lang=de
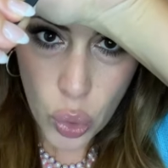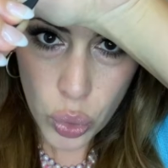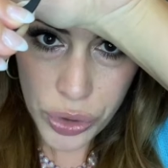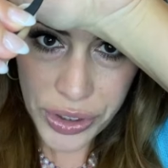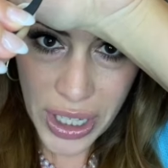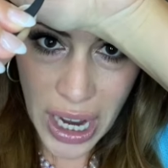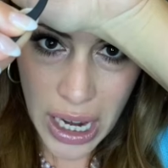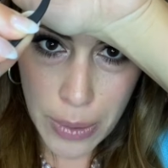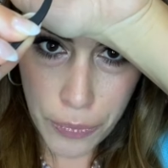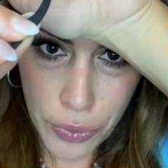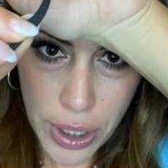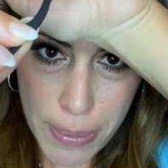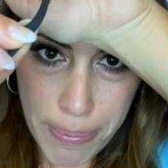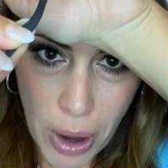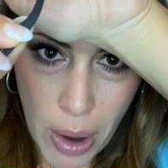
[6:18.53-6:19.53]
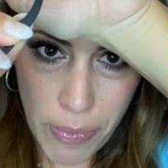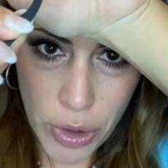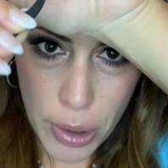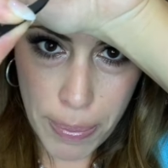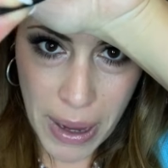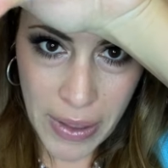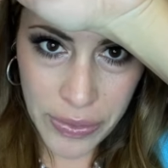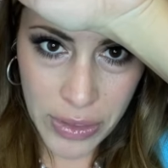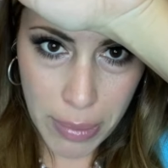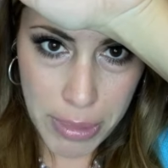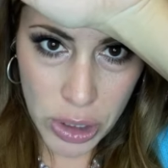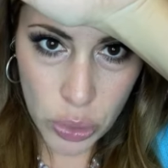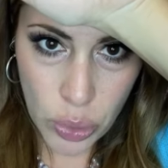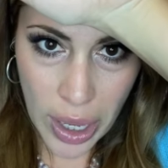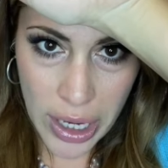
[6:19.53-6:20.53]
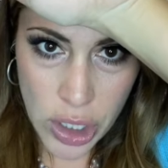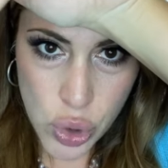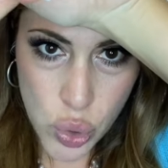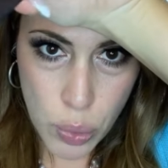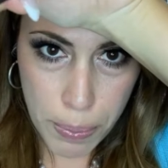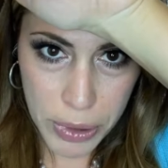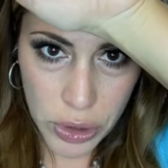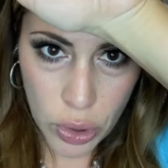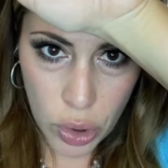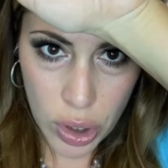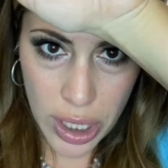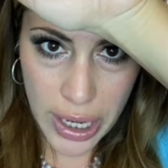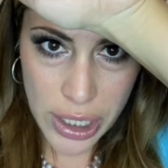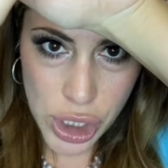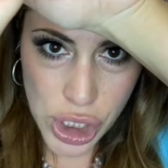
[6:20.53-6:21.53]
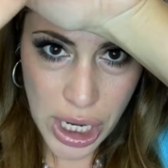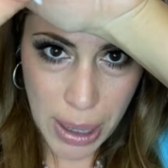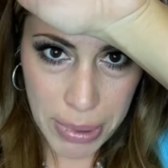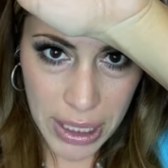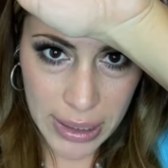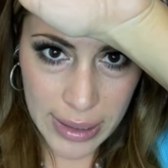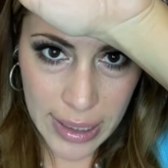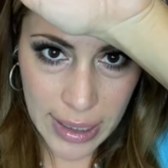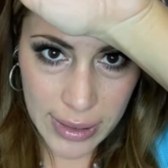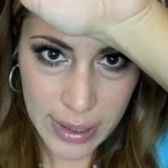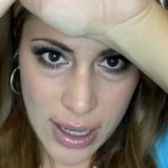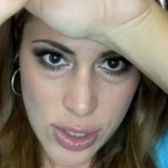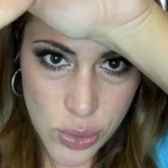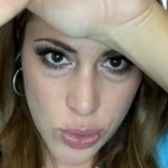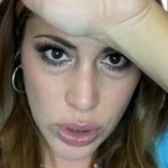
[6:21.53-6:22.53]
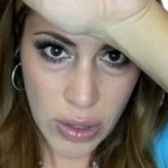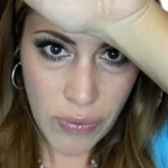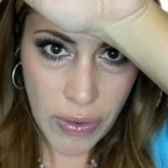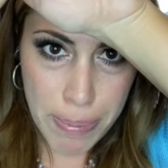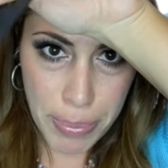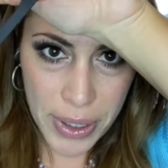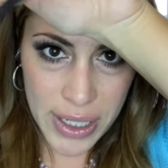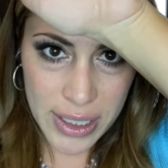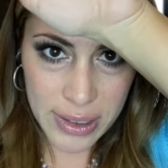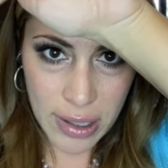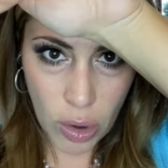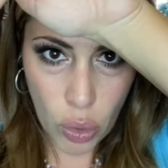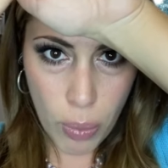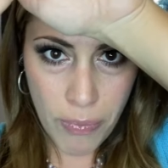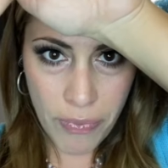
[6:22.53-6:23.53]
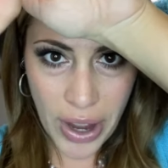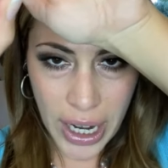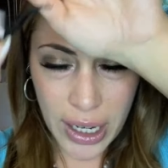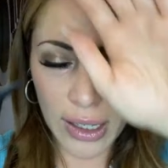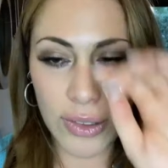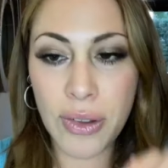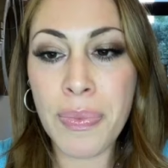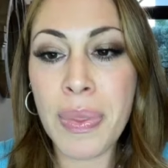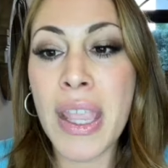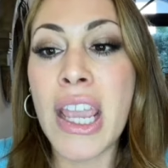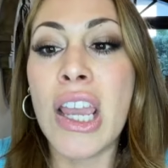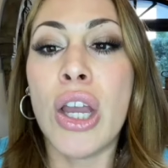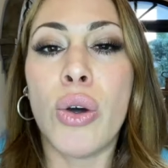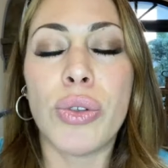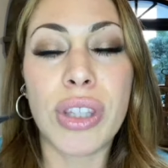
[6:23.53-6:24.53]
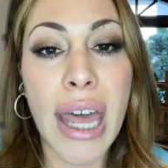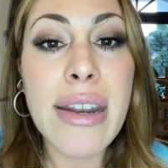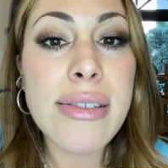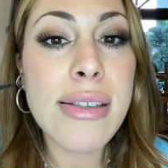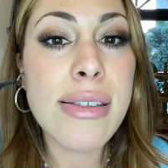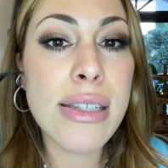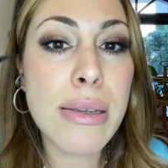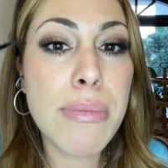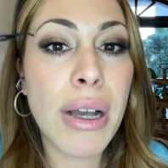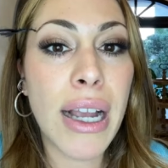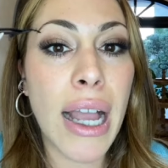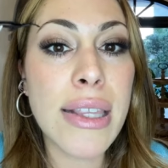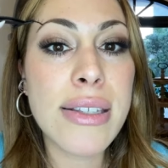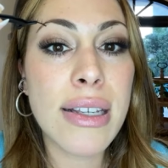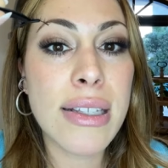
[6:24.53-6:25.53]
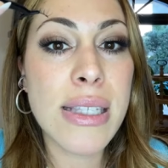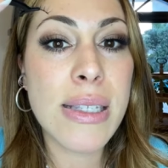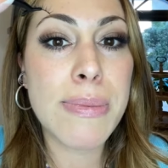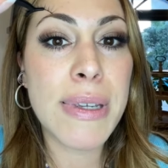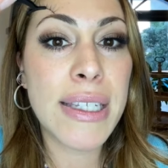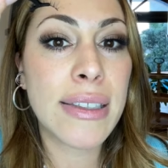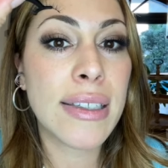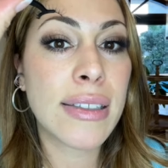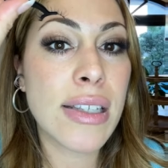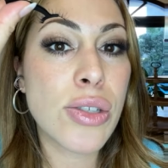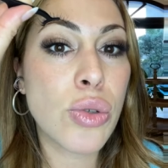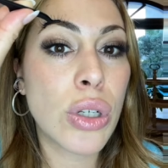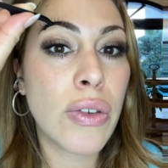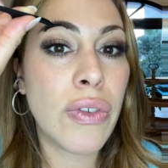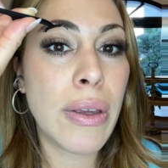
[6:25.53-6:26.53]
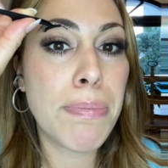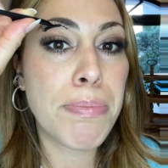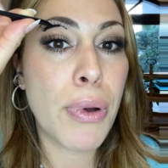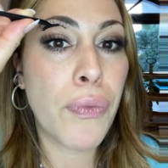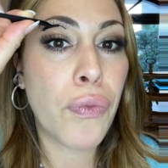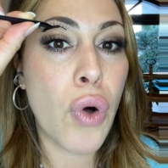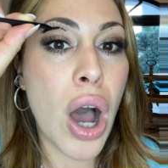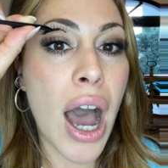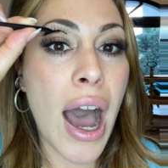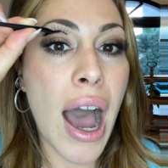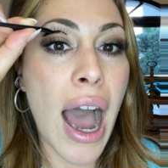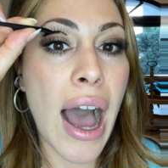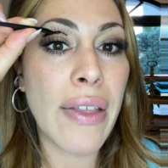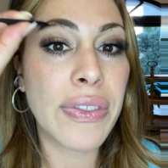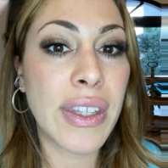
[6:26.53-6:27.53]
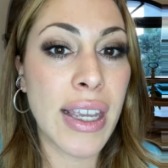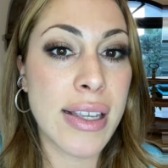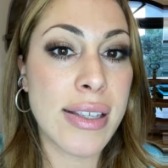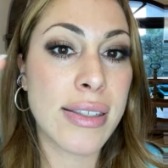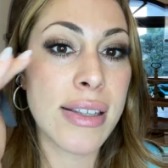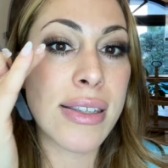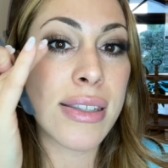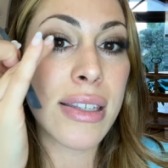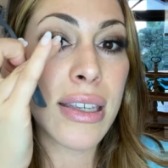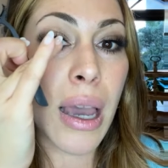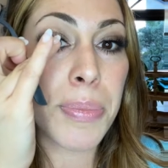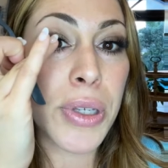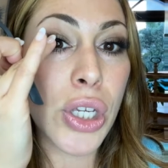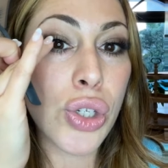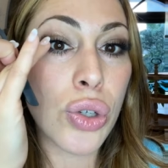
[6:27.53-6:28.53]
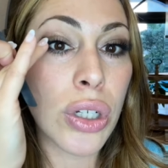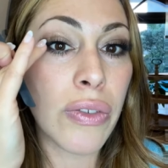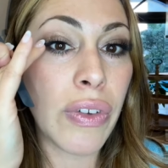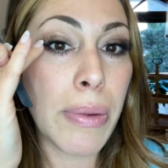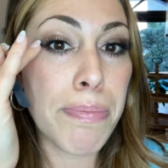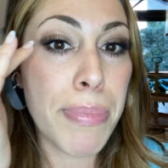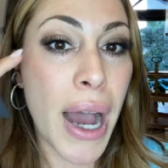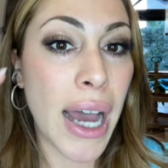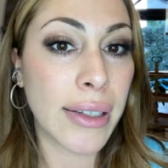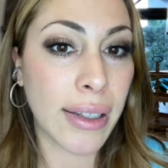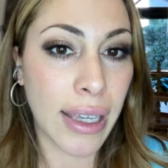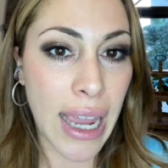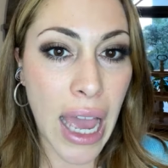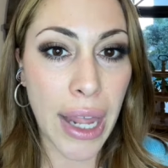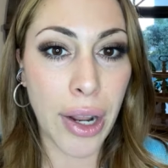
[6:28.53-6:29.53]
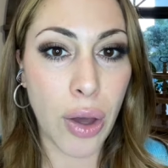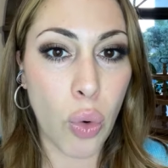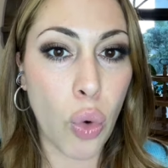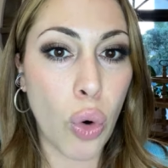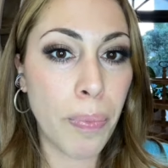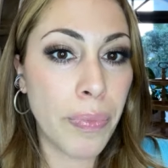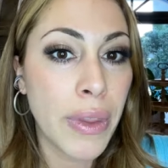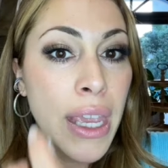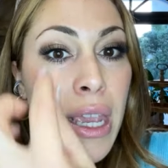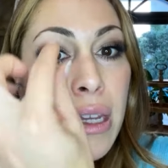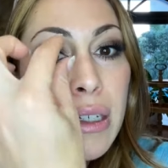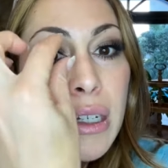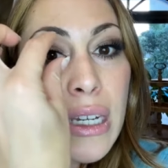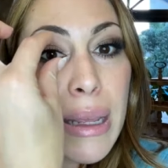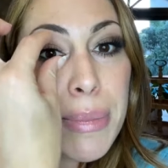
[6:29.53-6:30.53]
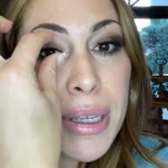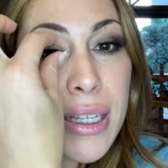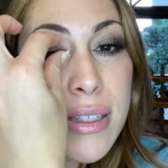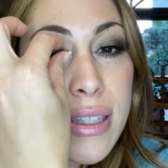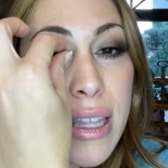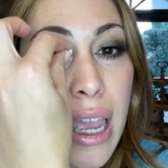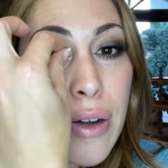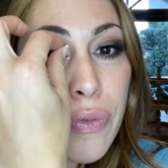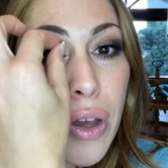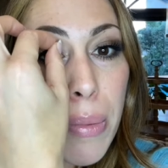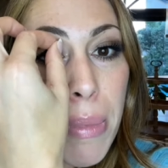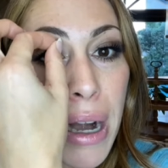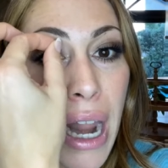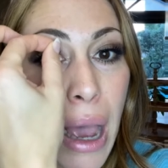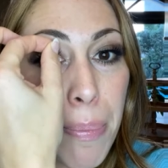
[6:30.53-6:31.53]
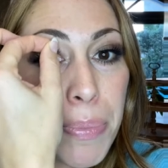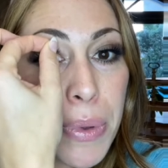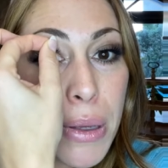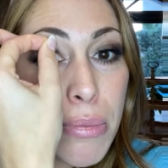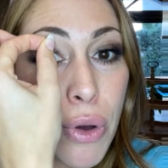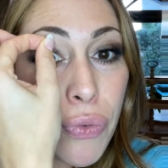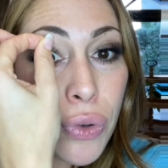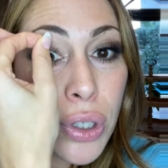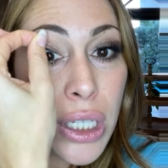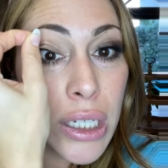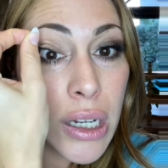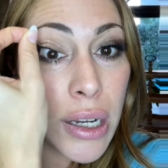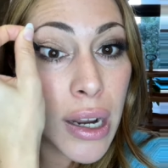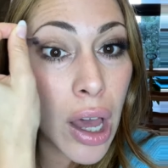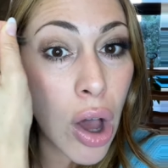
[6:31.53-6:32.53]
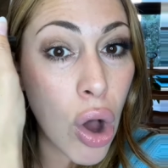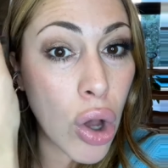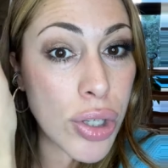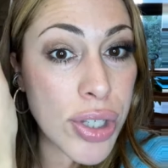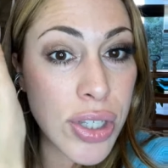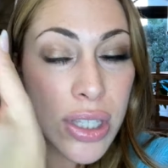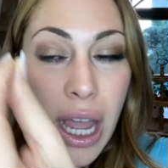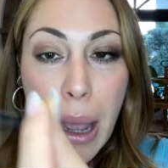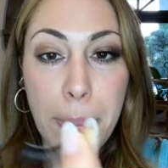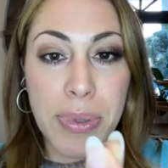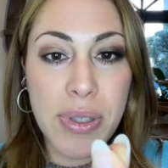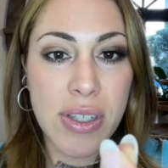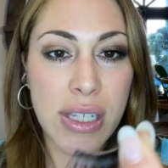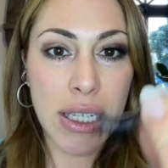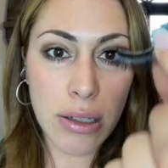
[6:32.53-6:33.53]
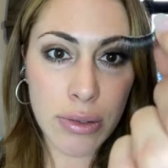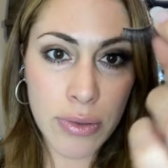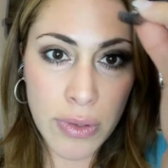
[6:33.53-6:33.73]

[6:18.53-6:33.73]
unterhalb von dem Baumwollband, damit du eine super tolle Stabilität hast und die Wimper nicht herumwackelt. Und dann ist es immer ganz, ganz wichtig, dass du die Wimper vorher antestest. Ich habe hier schon die Wimper Adriana oben. Die nehme ich jetzt einfach mal ab, immer von innen nach außen abziehen.